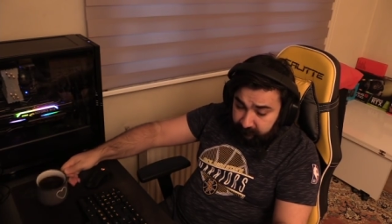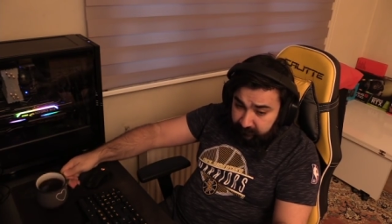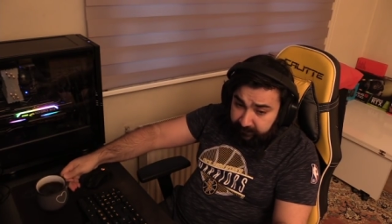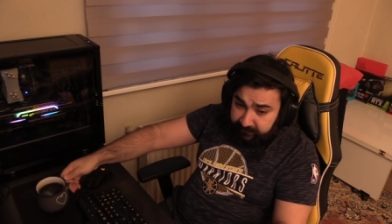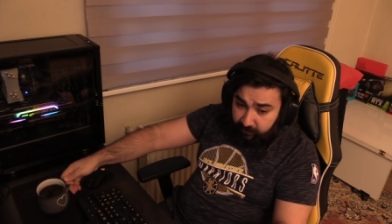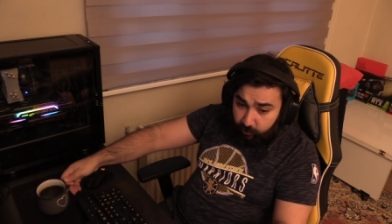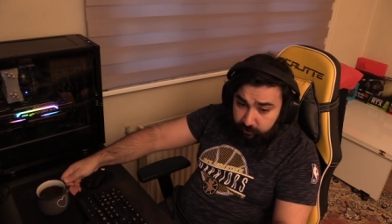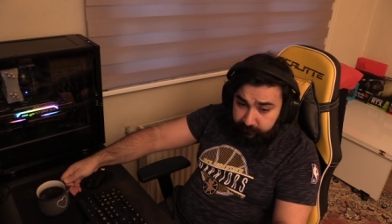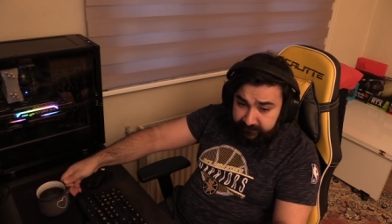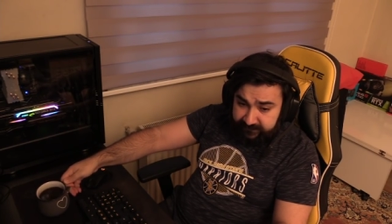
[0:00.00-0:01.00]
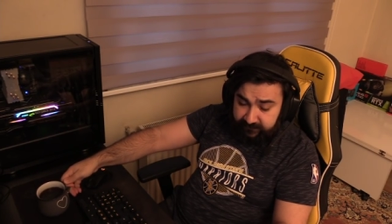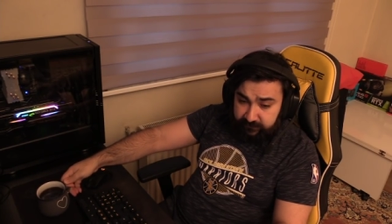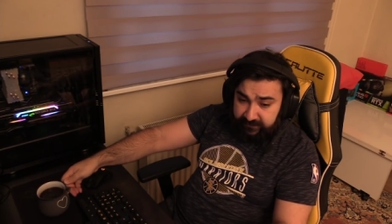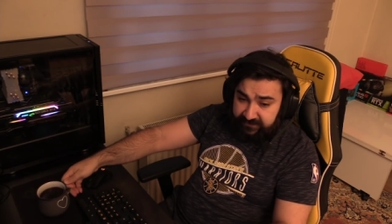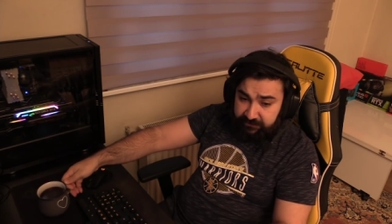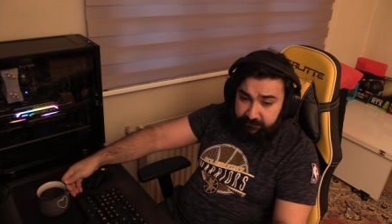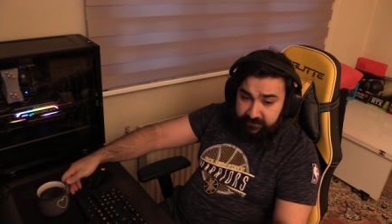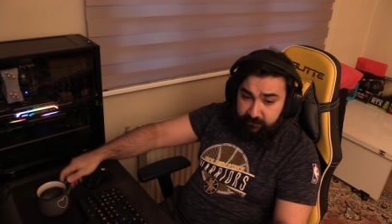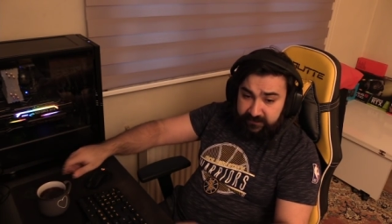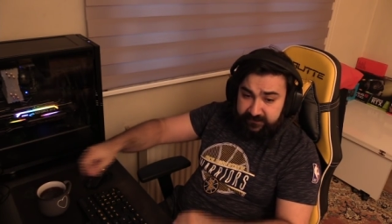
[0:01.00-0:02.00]
Para oyun parası. Gerçek
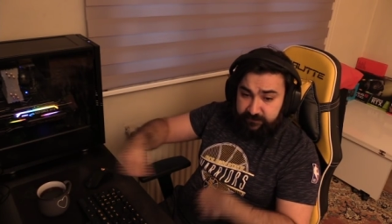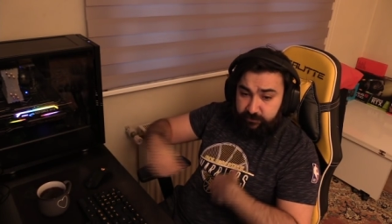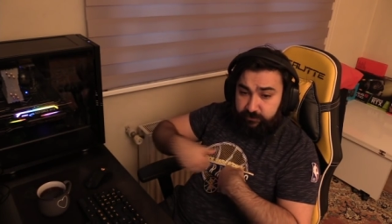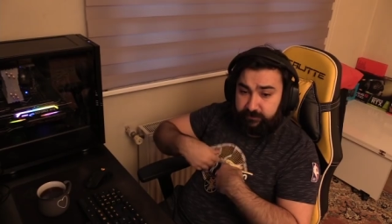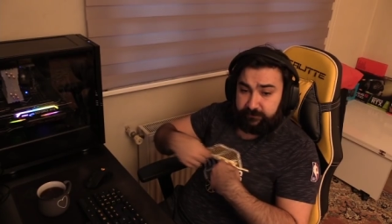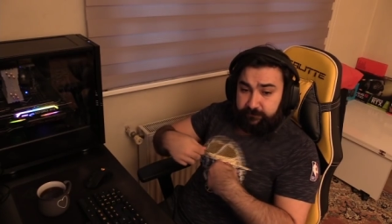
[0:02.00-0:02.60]
paradan bahsetmiyorum ben.